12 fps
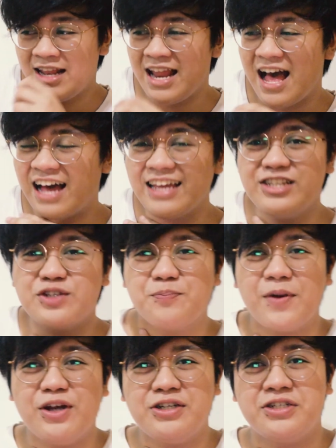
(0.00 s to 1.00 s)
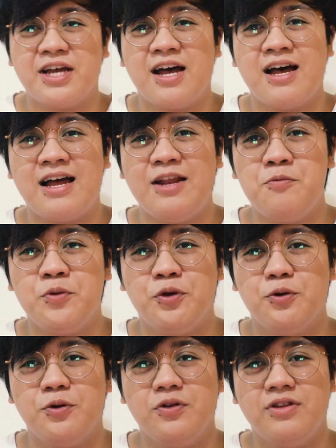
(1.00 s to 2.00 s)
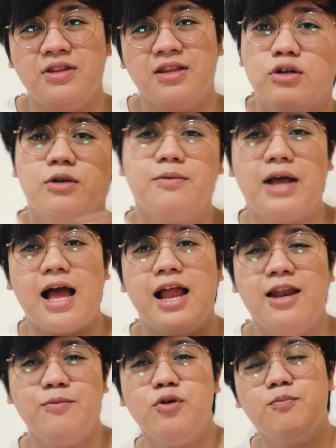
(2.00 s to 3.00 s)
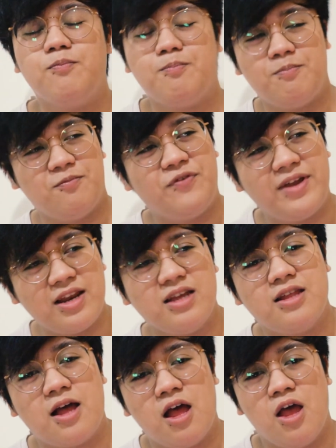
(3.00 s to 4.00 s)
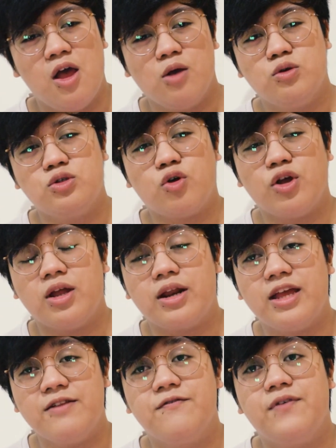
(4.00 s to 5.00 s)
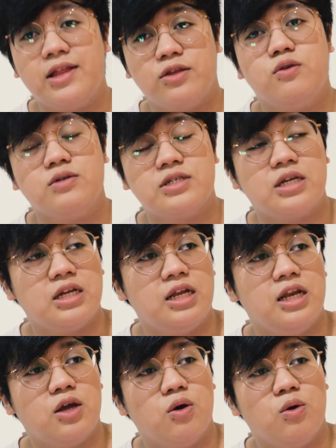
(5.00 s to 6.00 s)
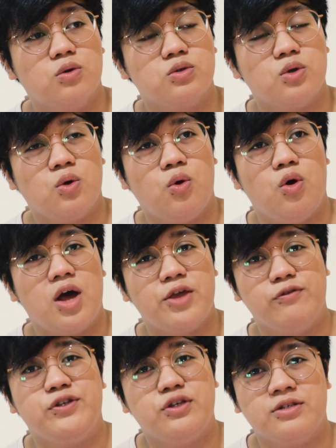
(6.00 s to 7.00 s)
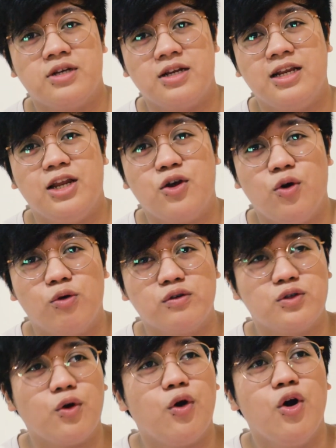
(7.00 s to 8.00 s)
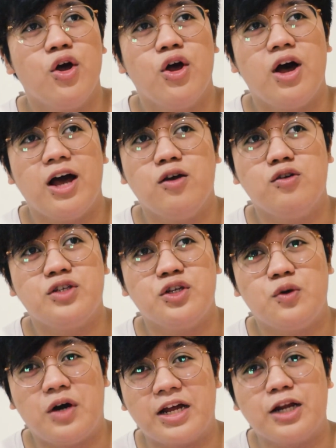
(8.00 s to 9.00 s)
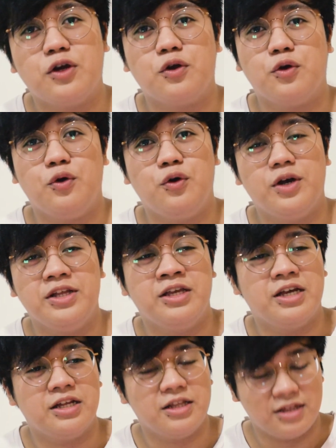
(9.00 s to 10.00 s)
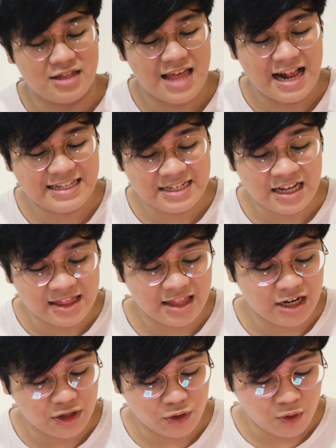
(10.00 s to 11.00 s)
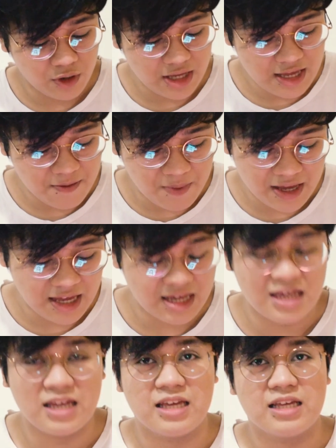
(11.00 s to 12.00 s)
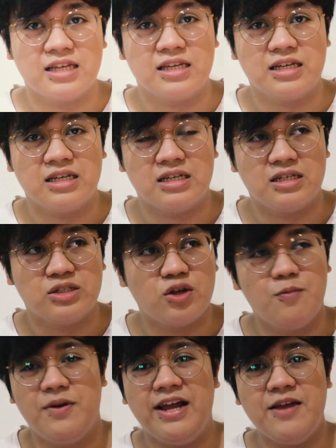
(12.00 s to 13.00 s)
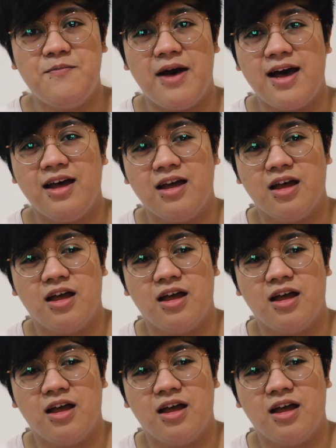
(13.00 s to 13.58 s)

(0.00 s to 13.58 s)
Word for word: nakaka-inspire siya. Alam mo yun? Alam mo yung feeling na gusto ko i-reinvent yung sarili ko. Gusto ko ayusin yung sarili ko. Gusto ko ayusin yung career ko. Ganyan. Dahil sa kanta na to, iba eh. Sobrang iba.